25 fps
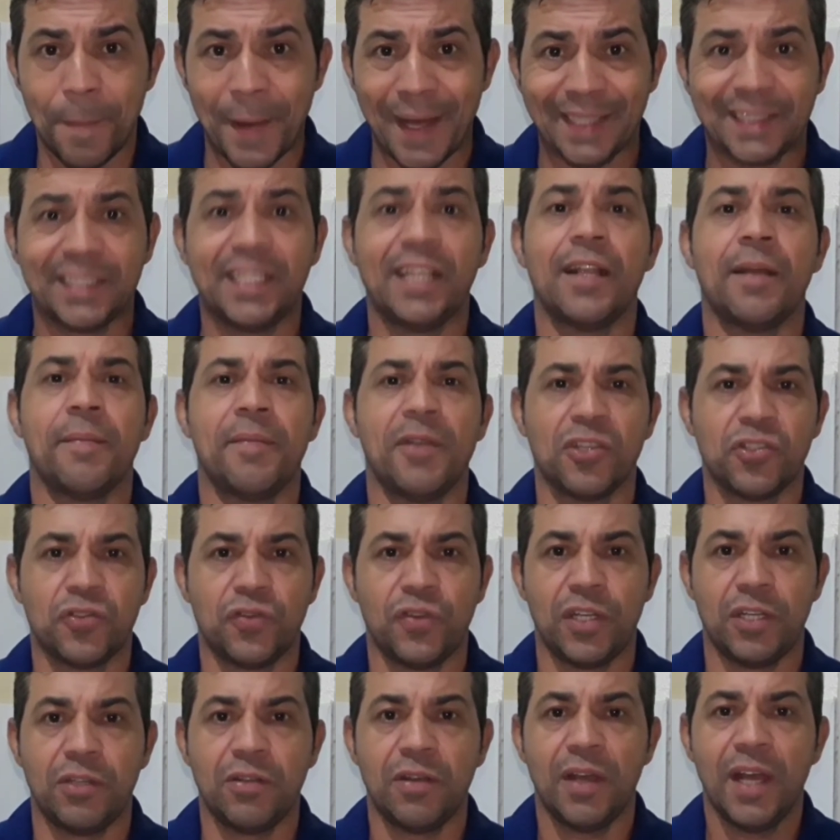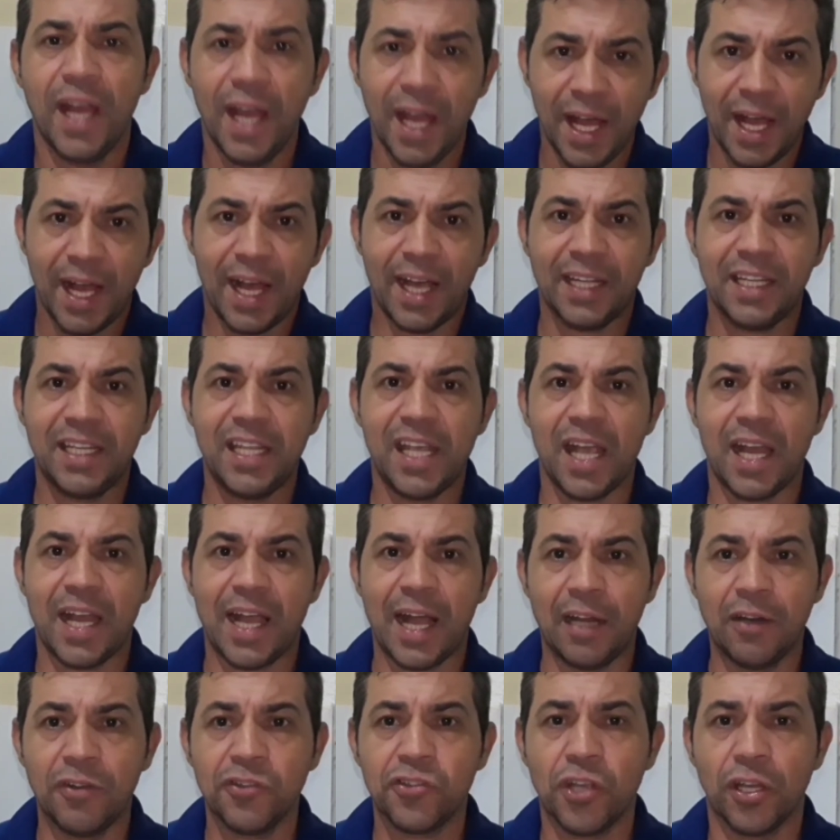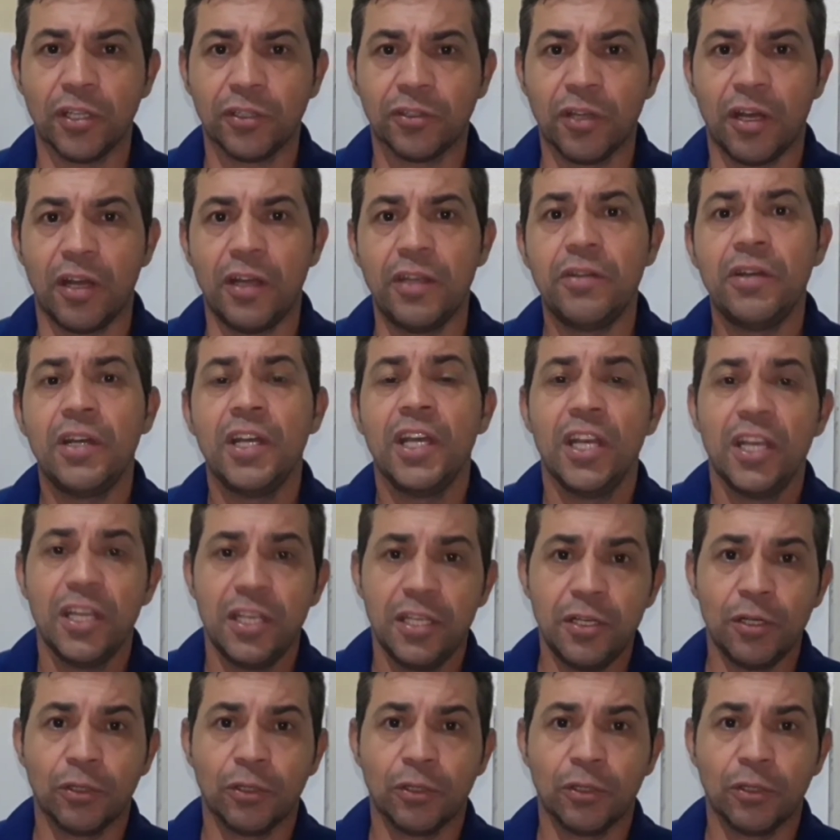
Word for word: compartilha meus vídeos. Aqui é Carlos Antônio